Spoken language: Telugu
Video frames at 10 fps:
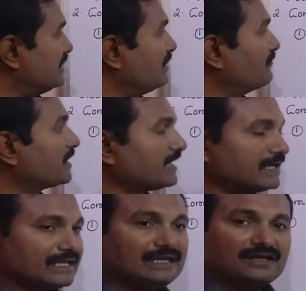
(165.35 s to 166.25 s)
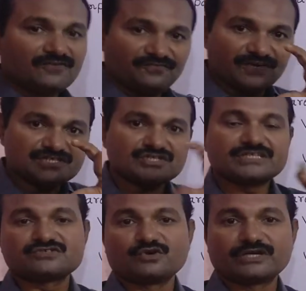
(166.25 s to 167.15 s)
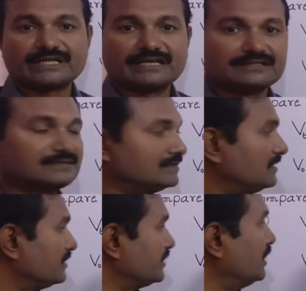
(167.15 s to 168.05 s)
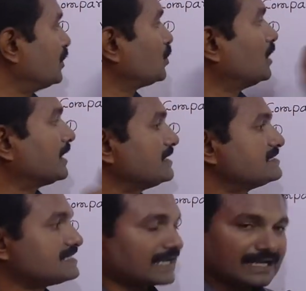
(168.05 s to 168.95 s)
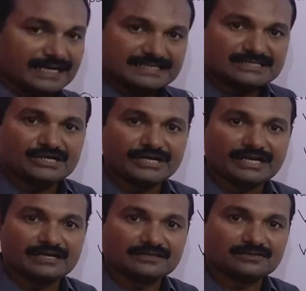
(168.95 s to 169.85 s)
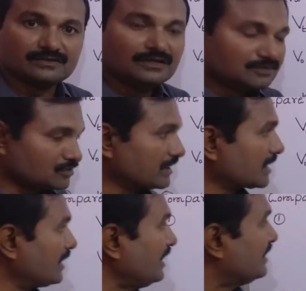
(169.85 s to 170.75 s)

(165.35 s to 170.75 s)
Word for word: ఎల్ వన్ అంటే ఫస్ట్ రెజనేటింగ్ లెంత్ ఎల్ టూ అనేది సెకండ్ రెజనేటింగ్ లెంత్ సో ఇక్కడ